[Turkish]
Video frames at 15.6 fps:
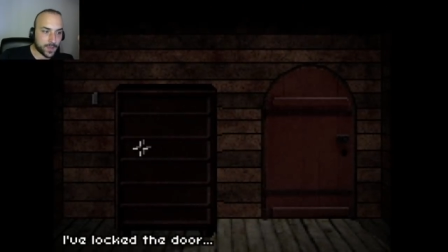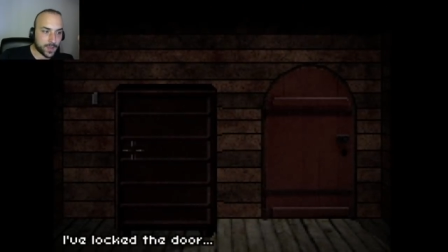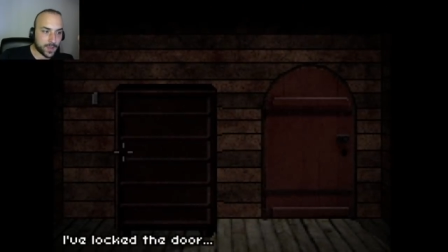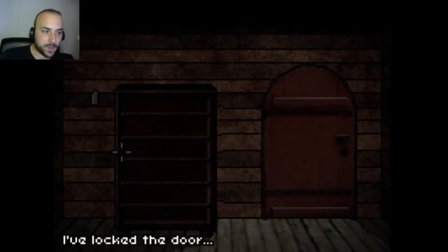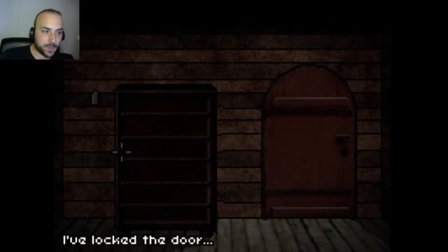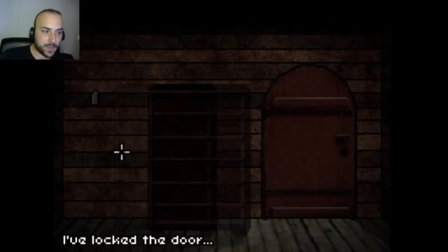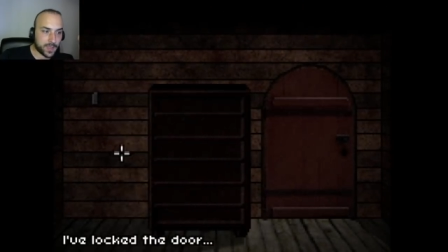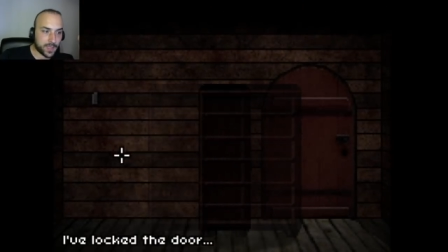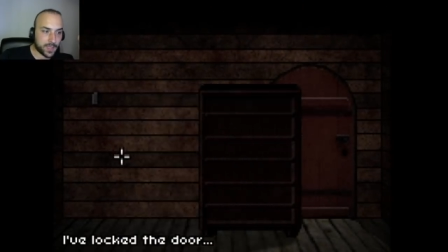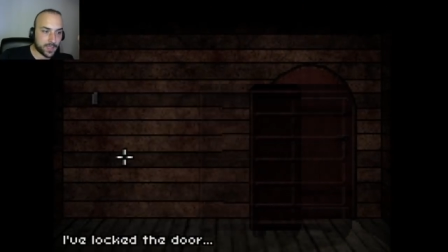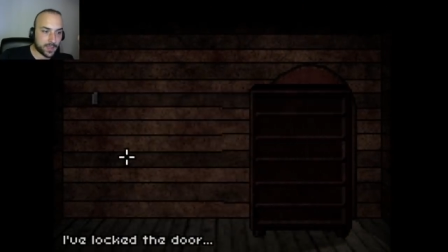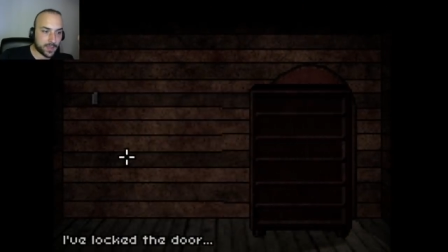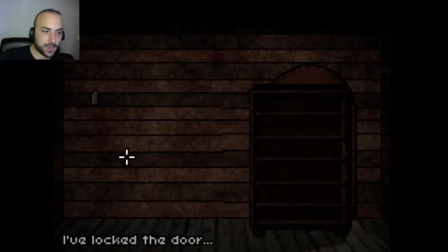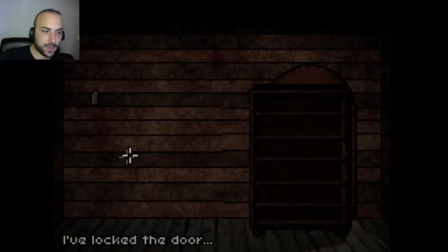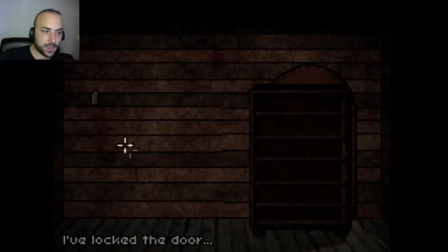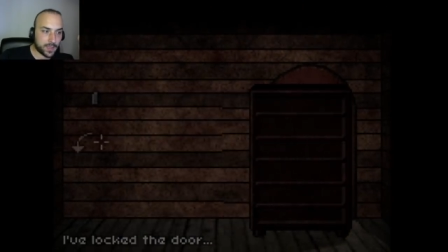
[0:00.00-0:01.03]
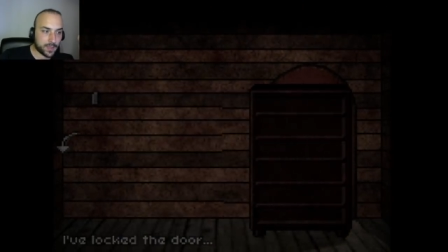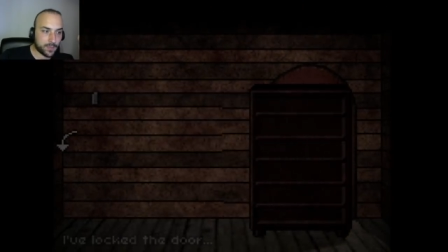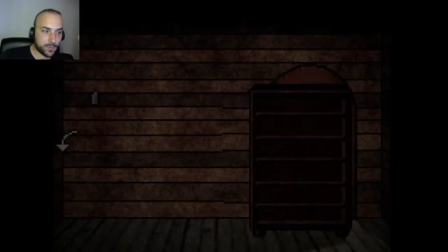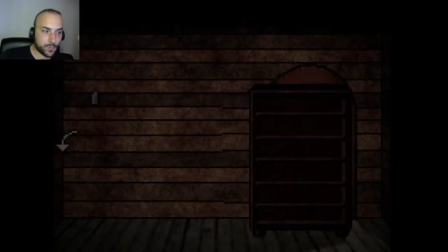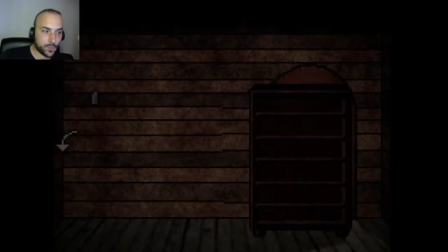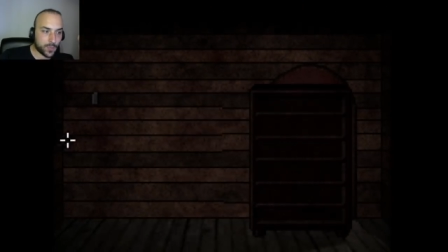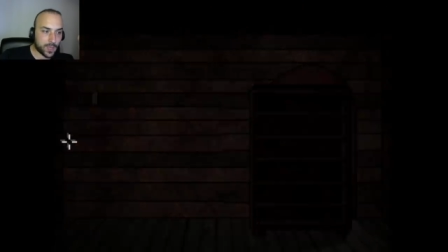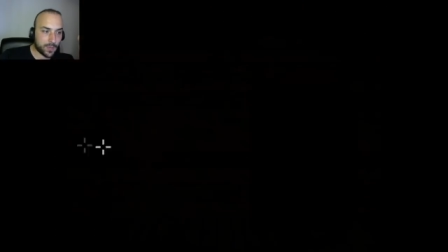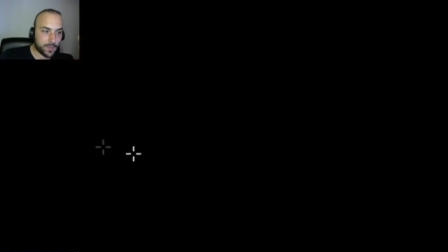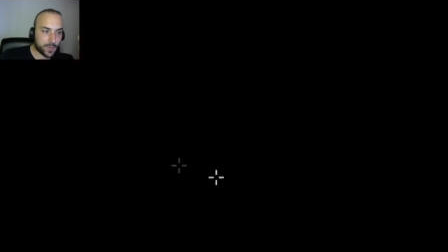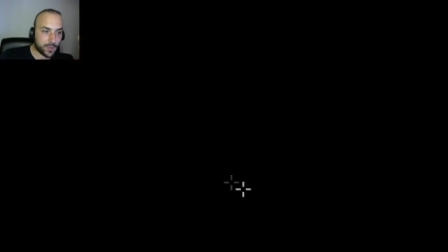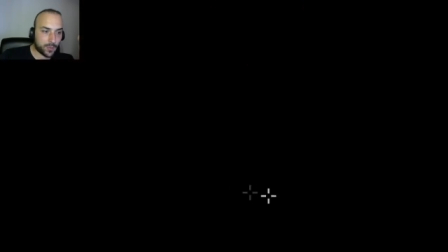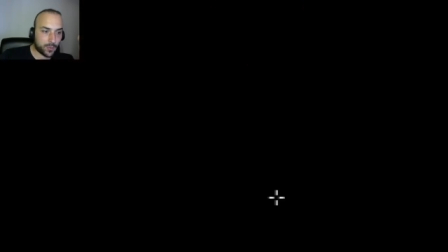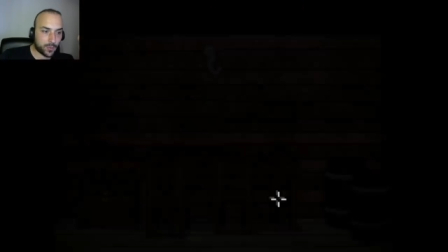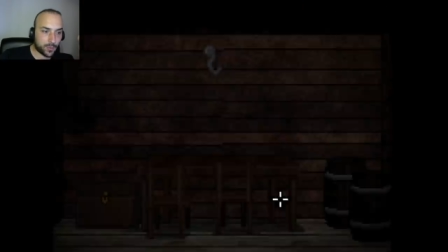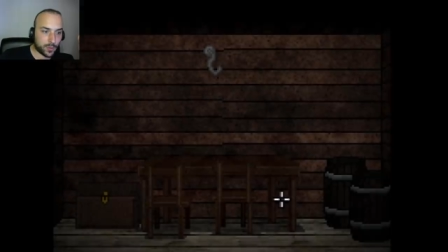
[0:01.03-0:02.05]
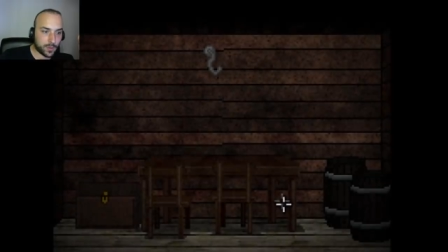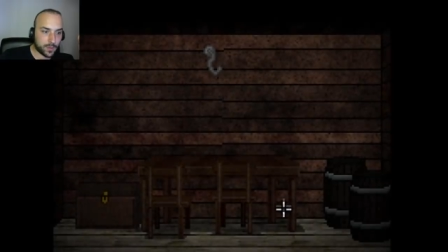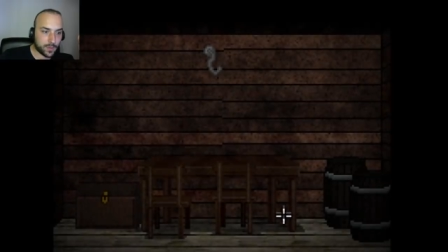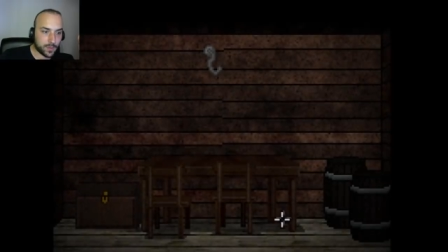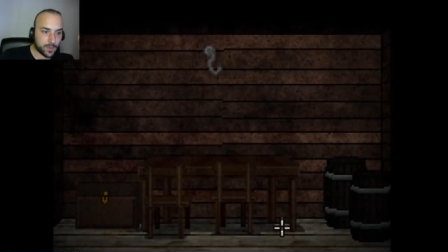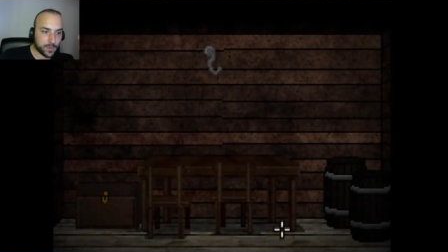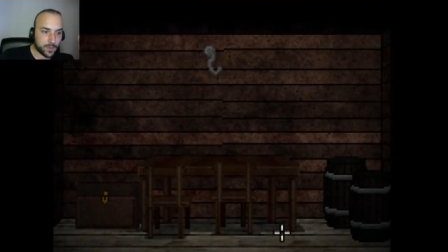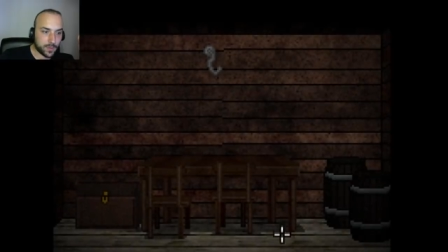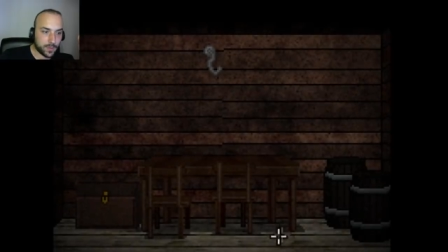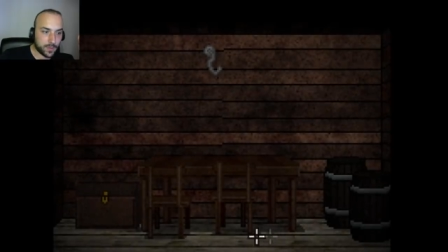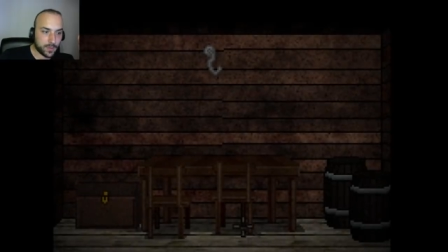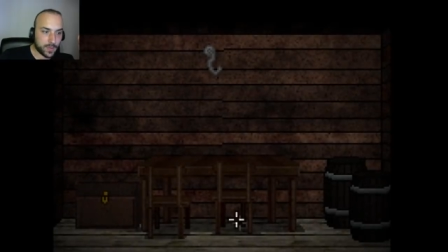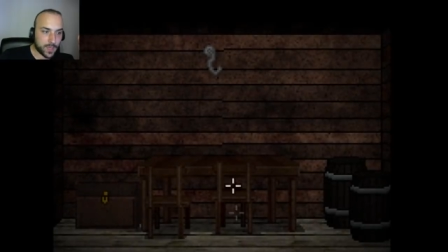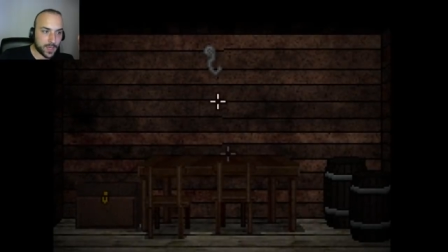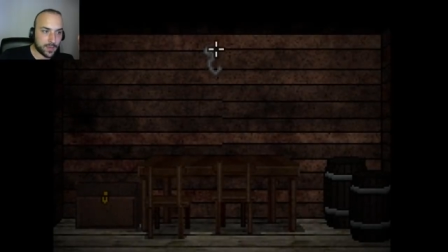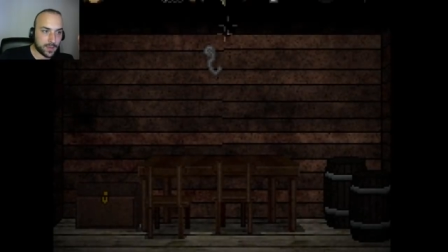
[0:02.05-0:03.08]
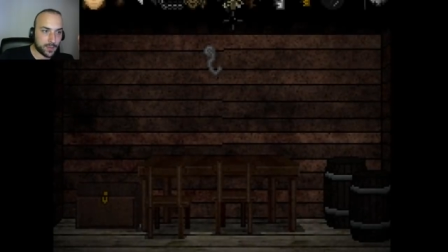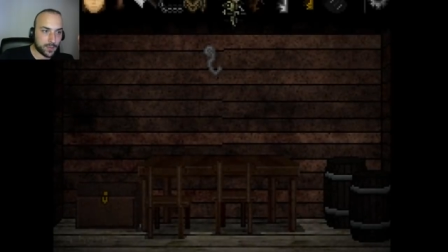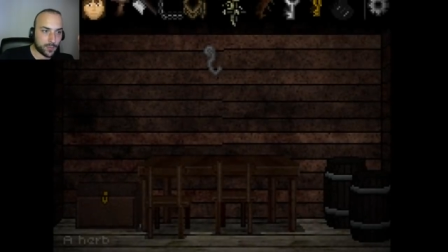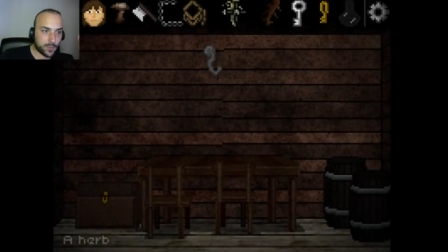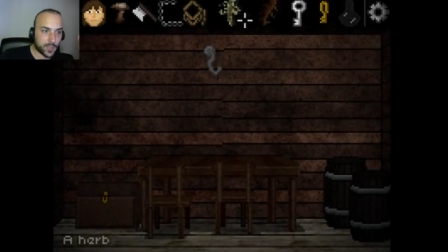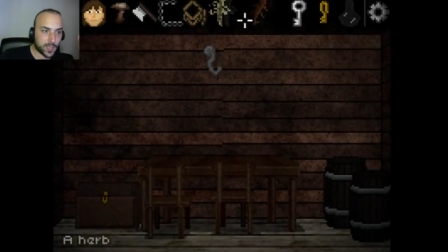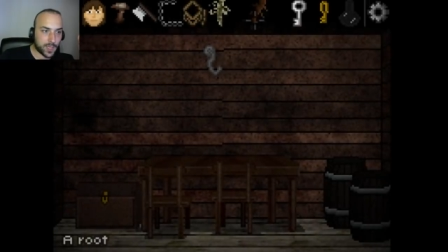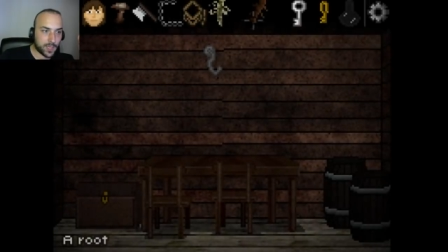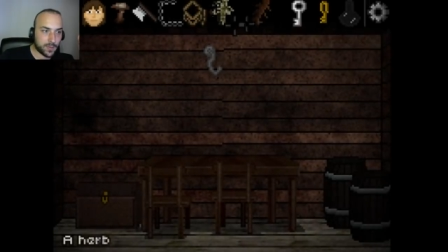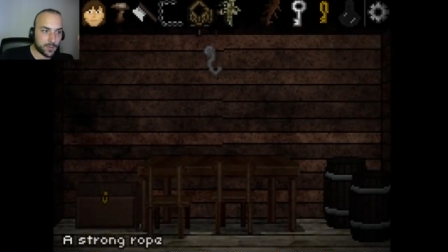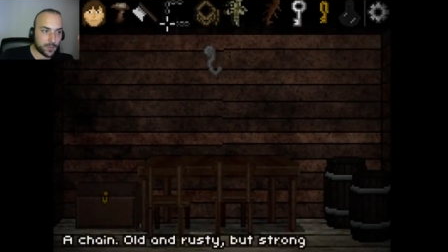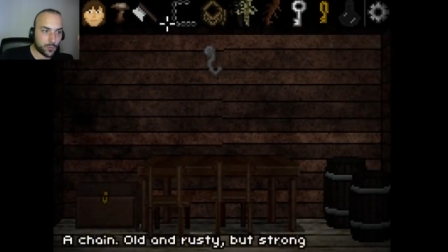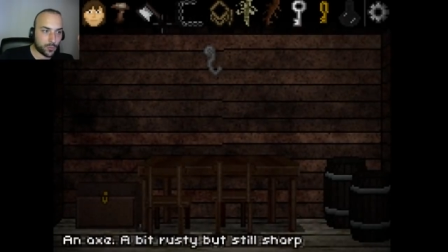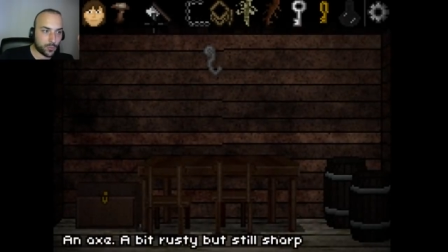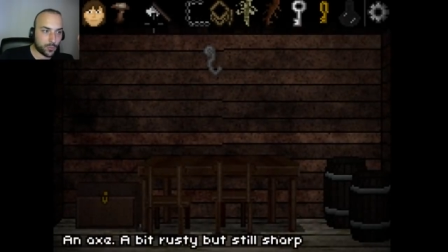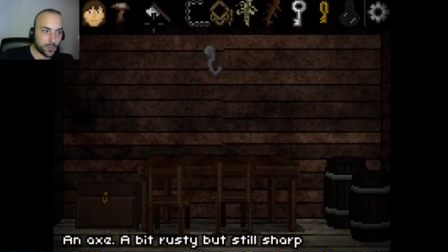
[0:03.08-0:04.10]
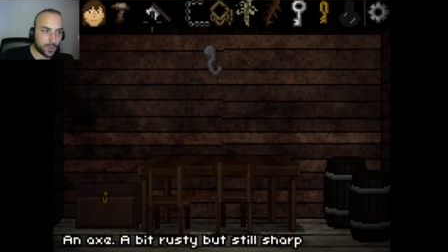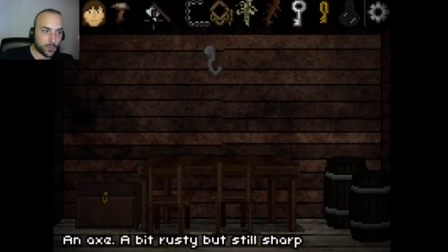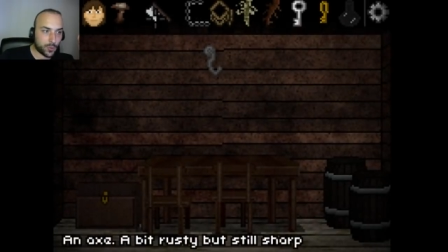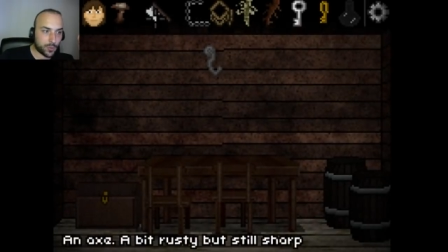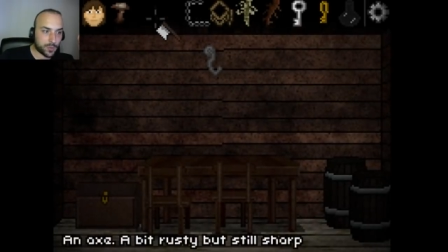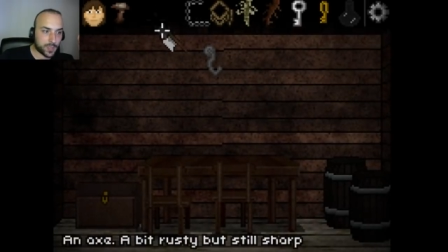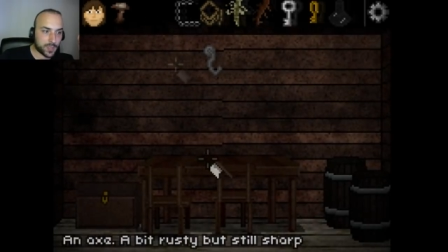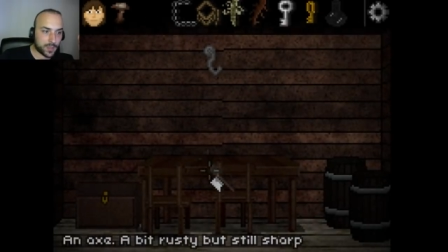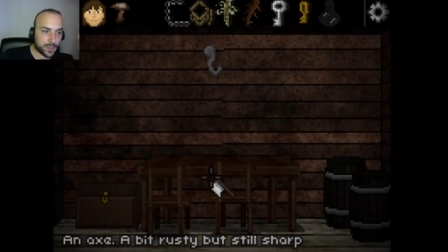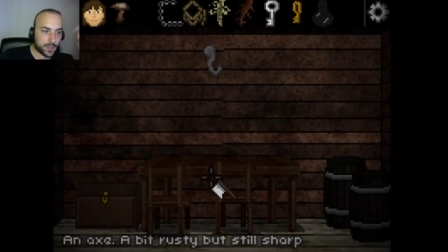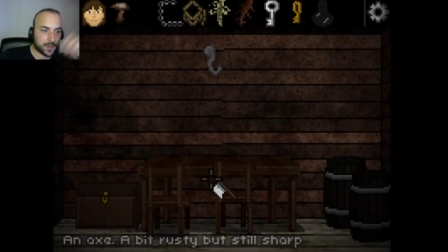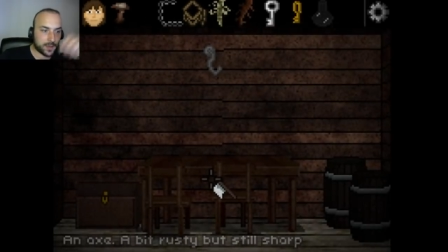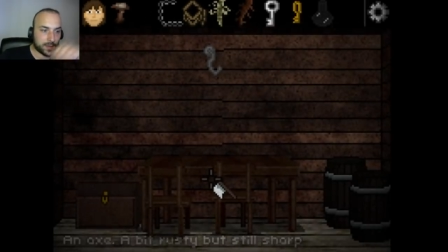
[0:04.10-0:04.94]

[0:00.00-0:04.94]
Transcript: Kapıyı da kilitledik. Mükemmel oldu. Neredeydi o şey? Onu bulamıyorum şimdi.